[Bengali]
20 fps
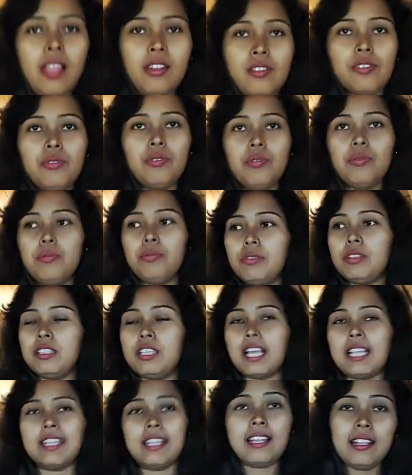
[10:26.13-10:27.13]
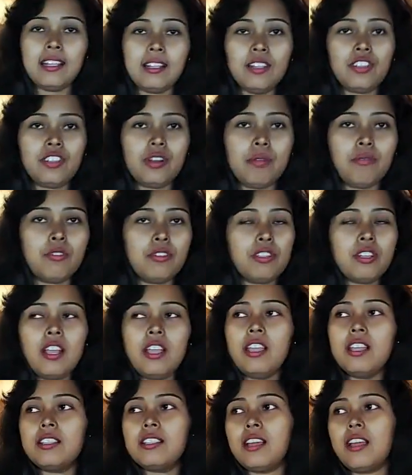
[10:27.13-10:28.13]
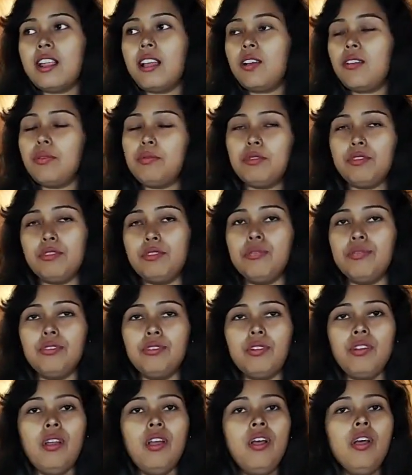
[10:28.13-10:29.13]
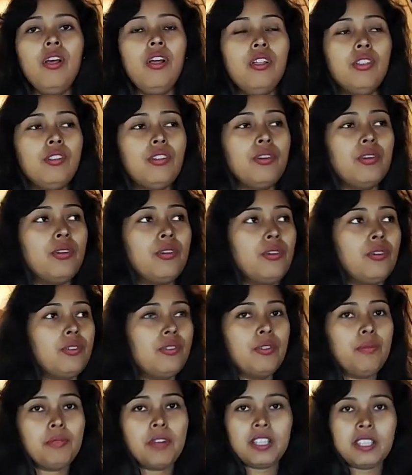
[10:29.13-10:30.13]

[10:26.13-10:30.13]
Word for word: একটু যাতায়াতের সমস্যা এছাড়া খুবই সুন্দর তো তোমরা